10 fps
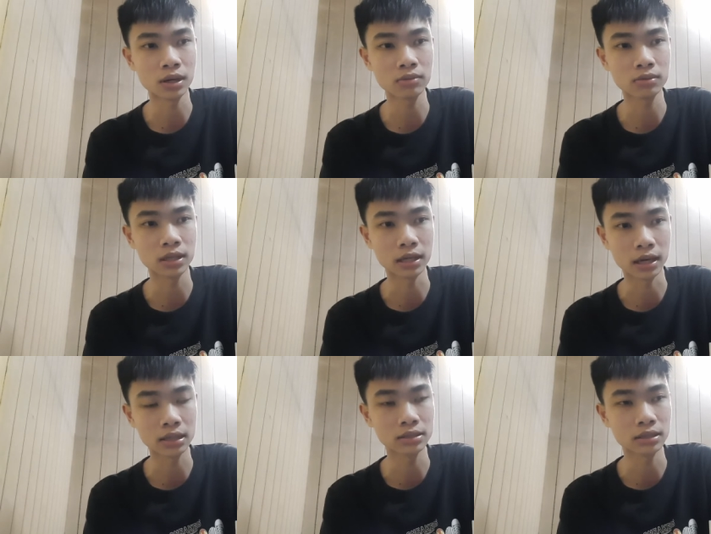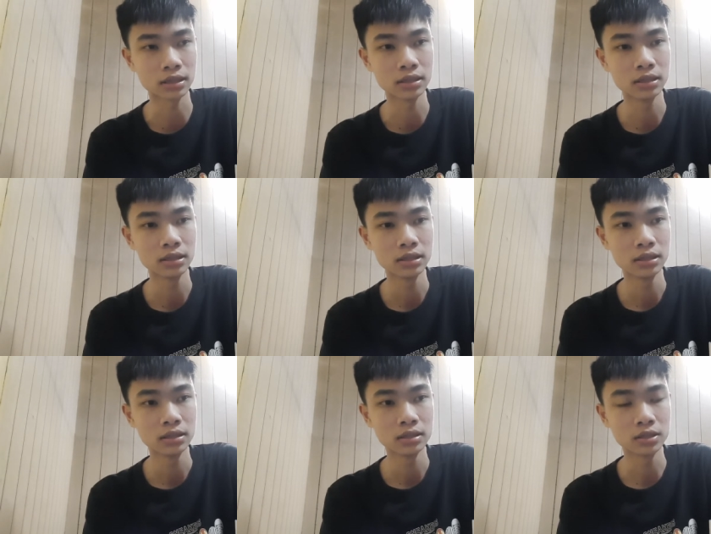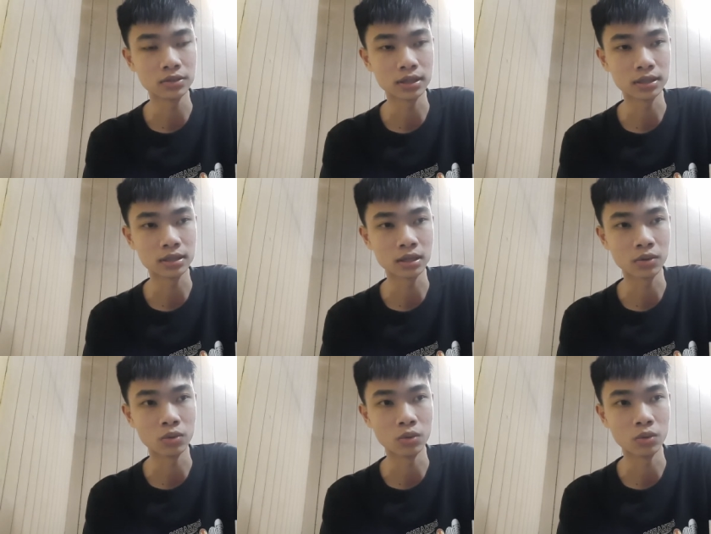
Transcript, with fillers: cao thỉa, rồi là rồi là tàu